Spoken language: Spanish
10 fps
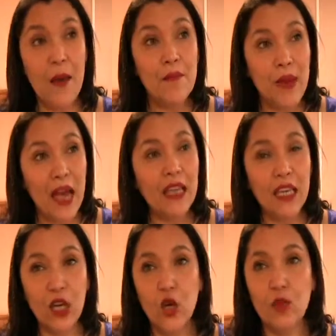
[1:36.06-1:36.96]
más
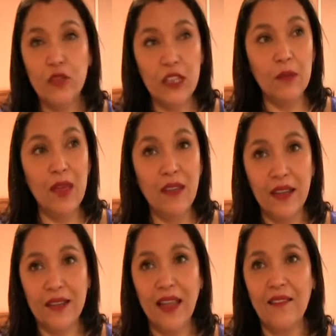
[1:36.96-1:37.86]
que como víctima
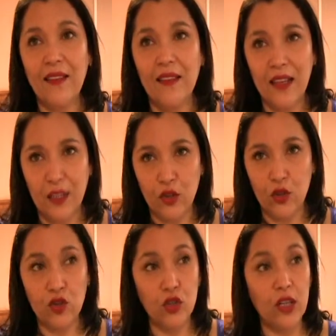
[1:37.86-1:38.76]
directa de
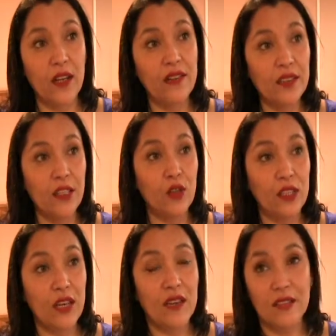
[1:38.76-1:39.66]
delito. Eso no quiere decir que no
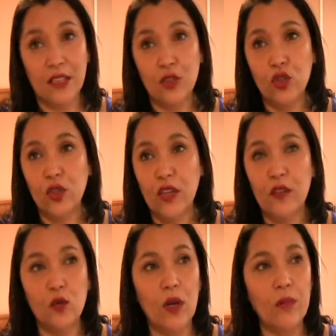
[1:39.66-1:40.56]
estén exentos de
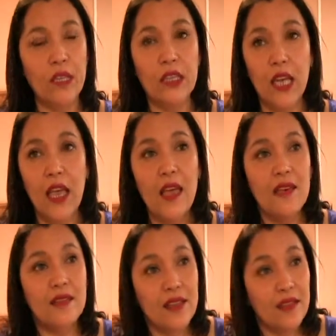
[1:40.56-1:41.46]
eventualmente
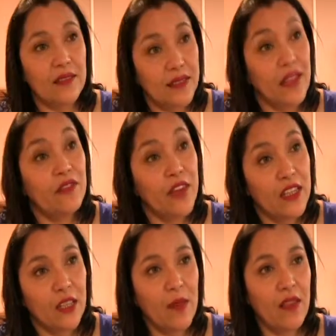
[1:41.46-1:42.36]
ser
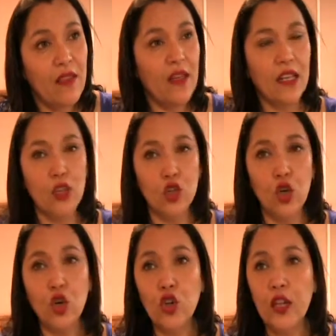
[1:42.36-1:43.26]
víctimas de
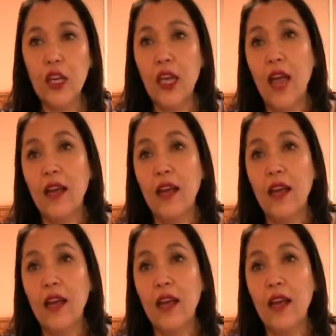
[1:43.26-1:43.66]
delito o de que